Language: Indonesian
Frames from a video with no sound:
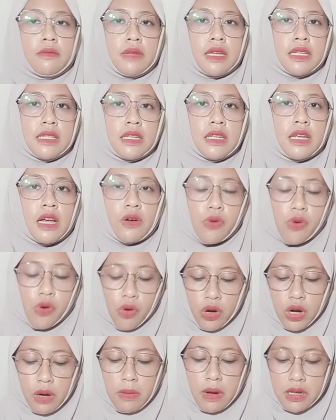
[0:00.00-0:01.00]
Biasanya aku
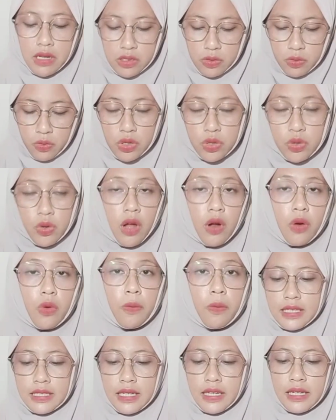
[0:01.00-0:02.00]
kalau udah baca semua suka
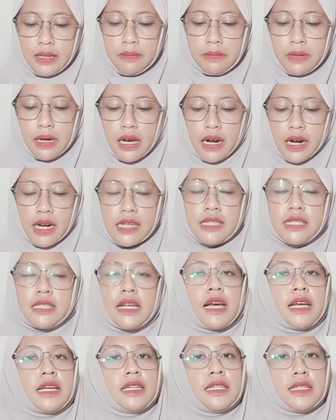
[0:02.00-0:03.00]
lupa. Jadi mbak
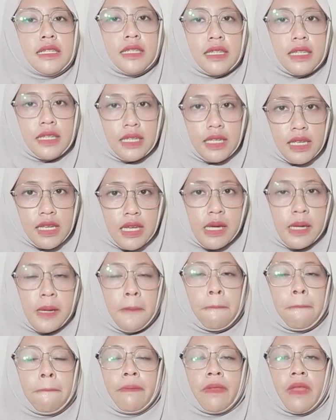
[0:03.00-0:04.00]
Raisa
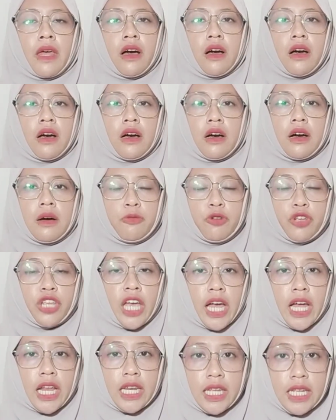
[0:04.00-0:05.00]
ini uh,
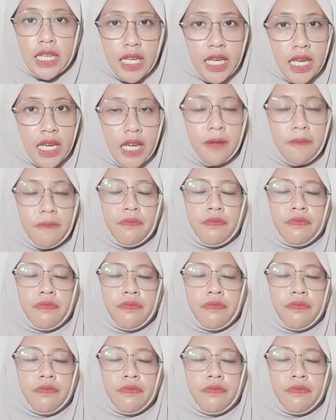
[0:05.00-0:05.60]
punya adik